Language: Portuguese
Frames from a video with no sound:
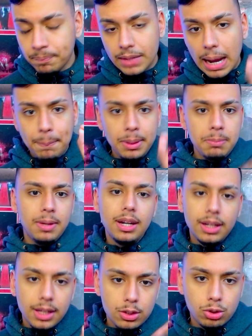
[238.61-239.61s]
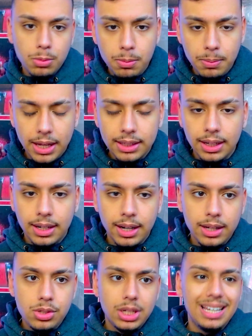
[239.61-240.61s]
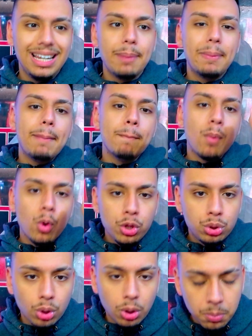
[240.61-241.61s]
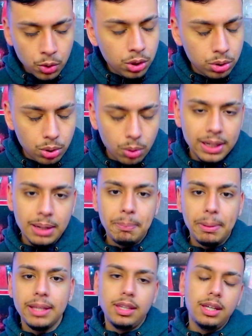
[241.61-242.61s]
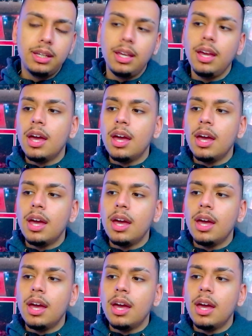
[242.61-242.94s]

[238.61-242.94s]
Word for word: A primeira que é sobre o meio atacante, que lembra muito, muito o Alan Patrick,